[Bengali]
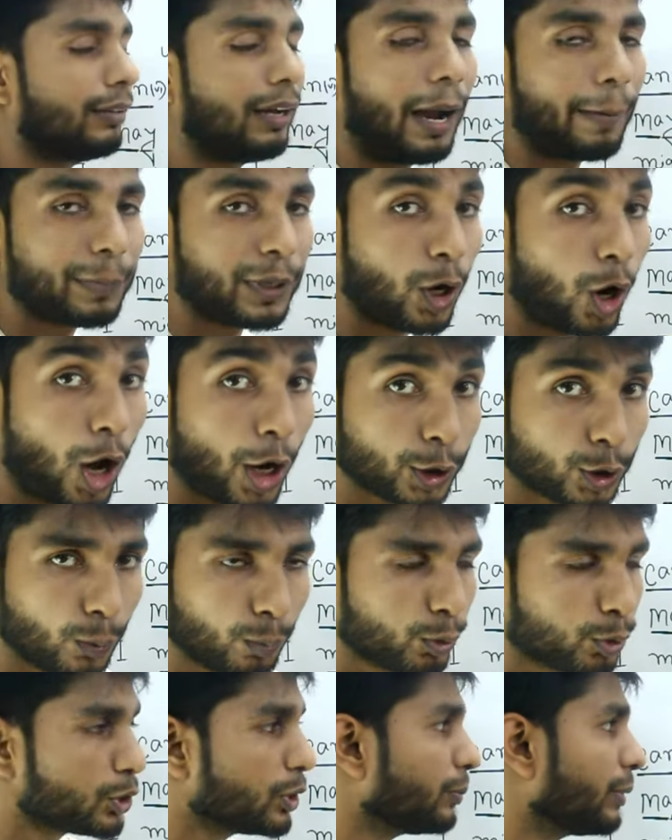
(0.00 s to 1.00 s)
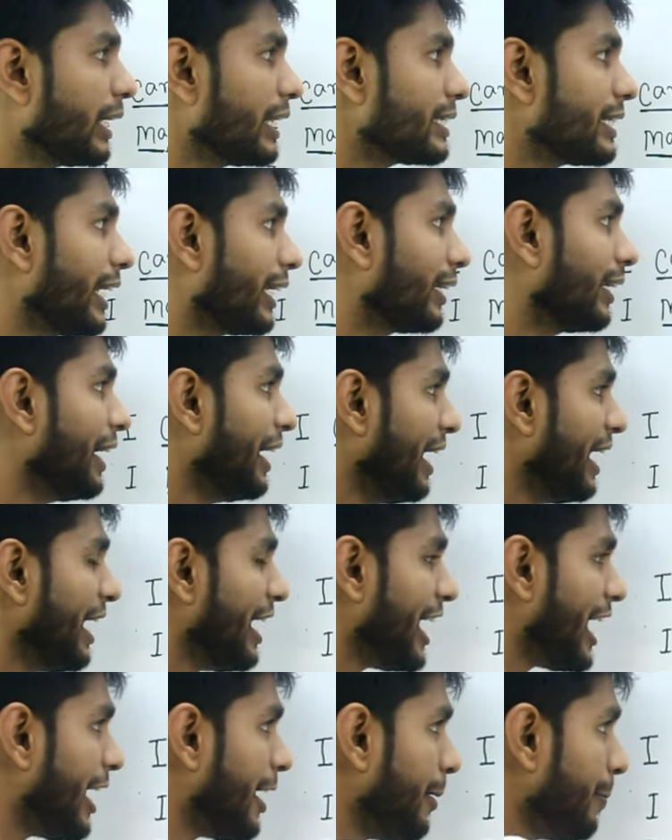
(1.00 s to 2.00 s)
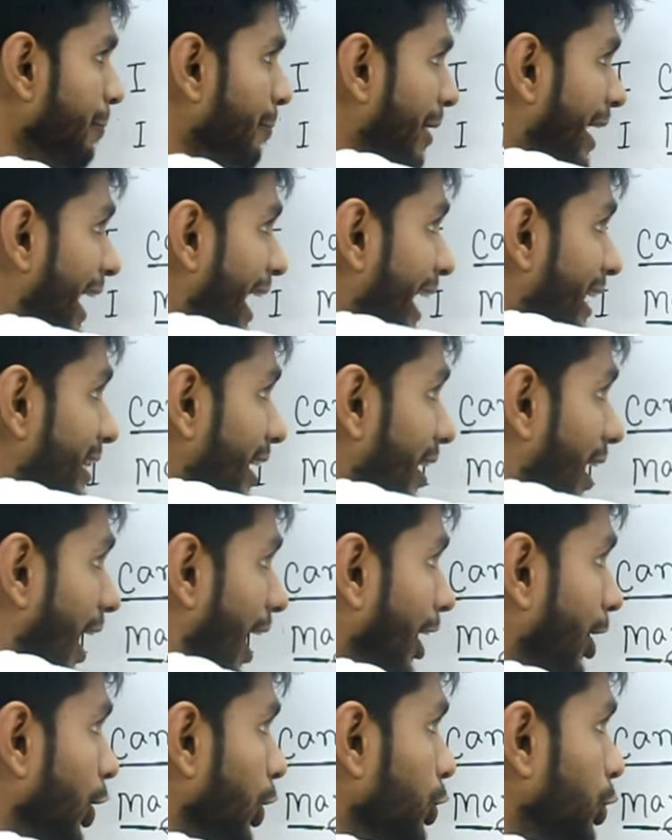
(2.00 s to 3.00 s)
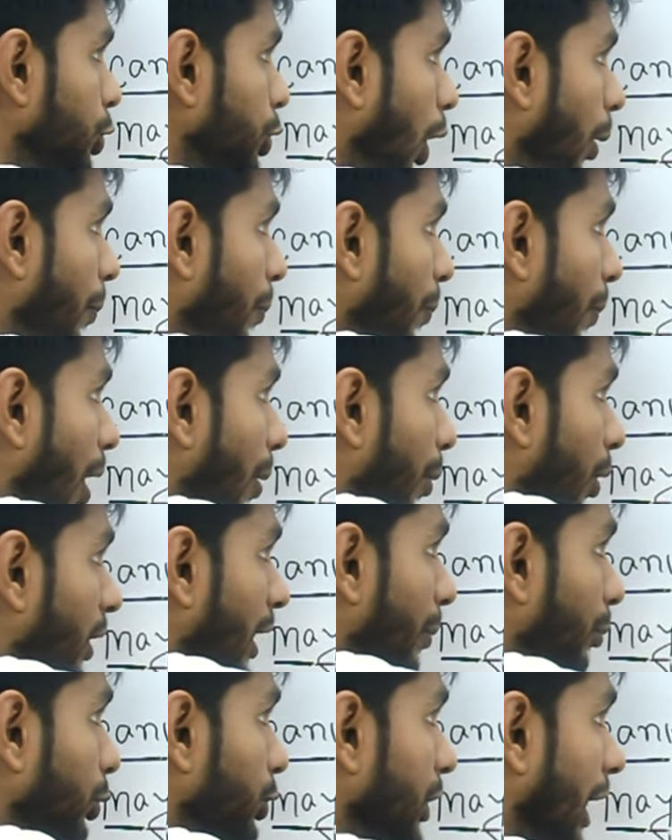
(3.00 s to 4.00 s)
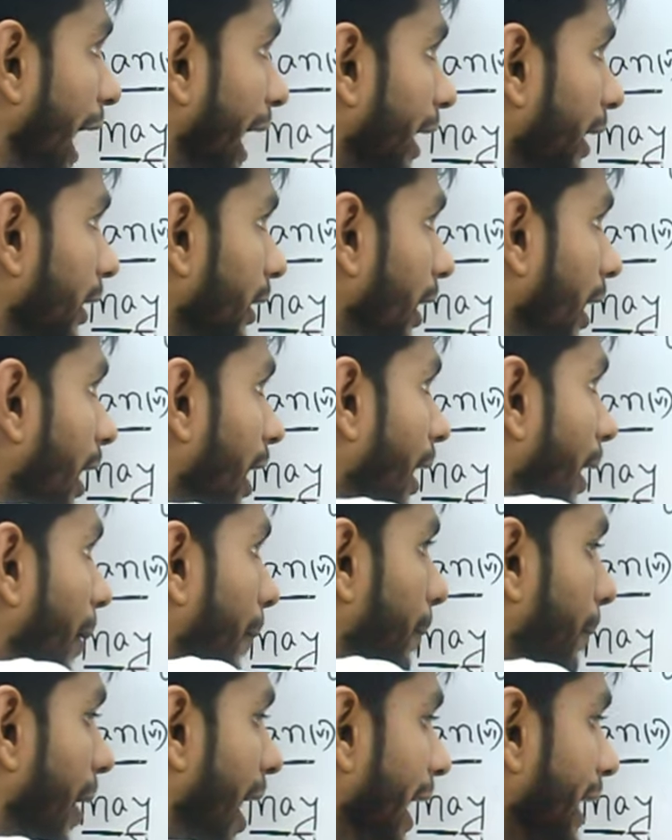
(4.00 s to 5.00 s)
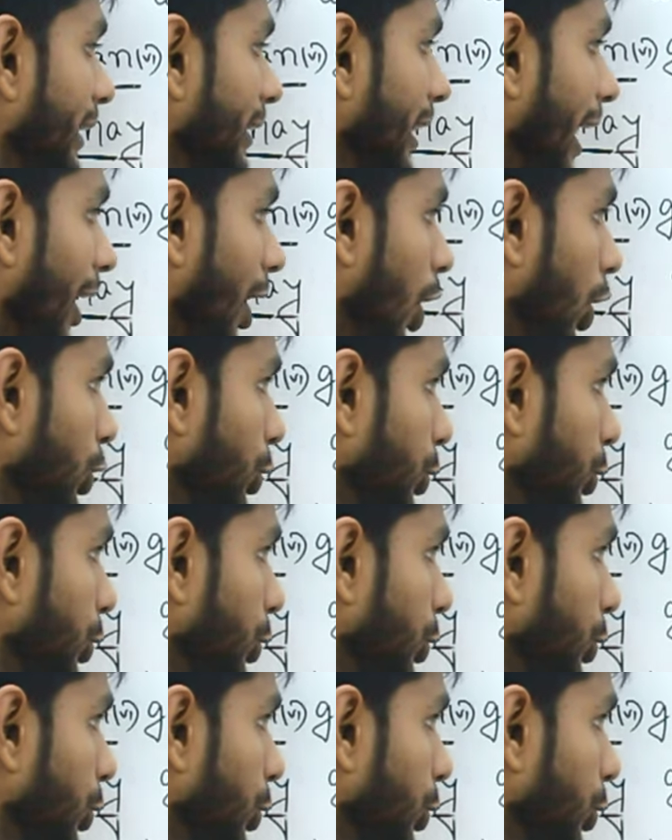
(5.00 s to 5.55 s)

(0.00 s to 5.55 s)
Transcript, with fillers: আপনারা হয়তো বুঝতে পেরেছেন এই মেয়ে দ্বারা সম্ভাবনা বোঝায় মায়ের দ্বারাও